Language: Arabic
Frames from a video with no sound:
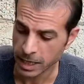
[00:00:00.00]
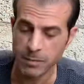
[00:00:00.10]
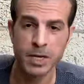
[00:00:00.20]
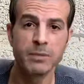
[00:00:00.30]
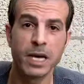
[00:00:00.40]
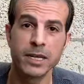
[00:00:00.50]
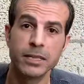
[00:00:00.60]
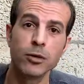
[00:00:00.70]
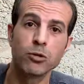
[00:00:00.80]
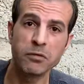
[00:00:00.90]
بنبدا
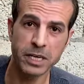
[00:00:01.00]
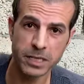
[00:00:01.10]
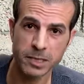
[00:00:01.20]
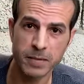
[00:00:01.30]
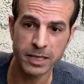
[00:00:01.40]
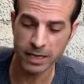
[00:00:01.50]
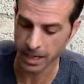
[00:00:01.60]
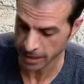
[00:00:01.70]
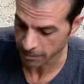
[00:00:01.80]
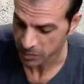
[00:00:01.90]
نديله دفعه اسمات
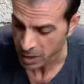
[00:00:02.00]
ثانيه